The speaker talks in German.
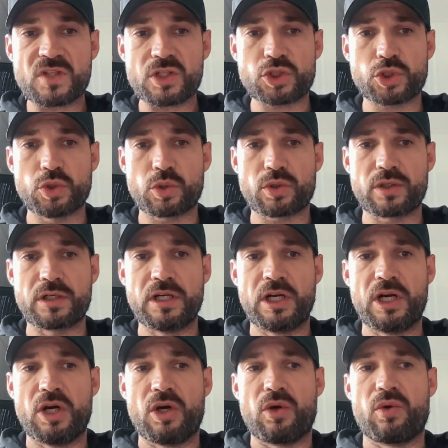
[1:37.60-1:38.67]
schlucken.
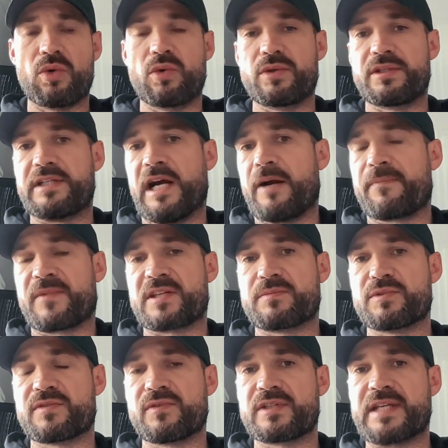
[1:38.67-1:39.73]
Und ja, das
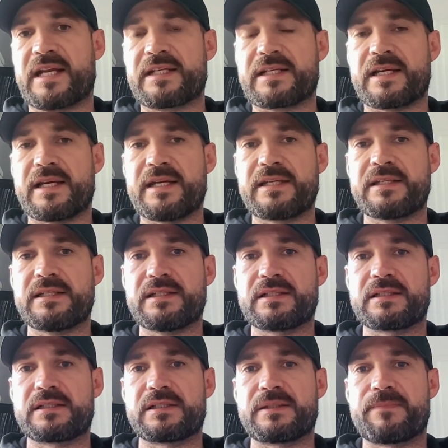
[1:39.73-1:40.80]
müssen wir uns ankreiden.
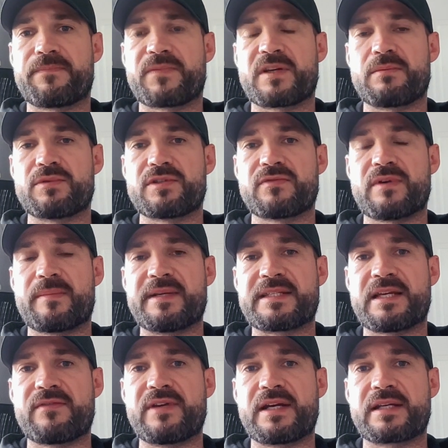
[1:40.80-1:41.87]
Ähm, da müssen wir
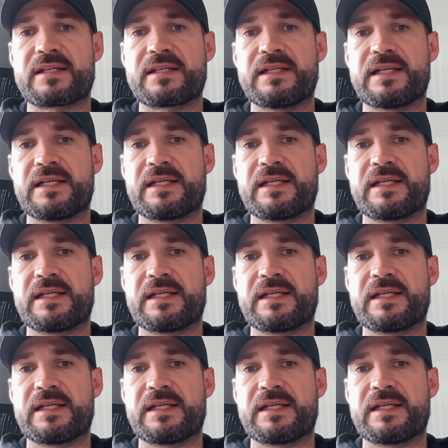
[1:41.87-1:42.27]
besser werden.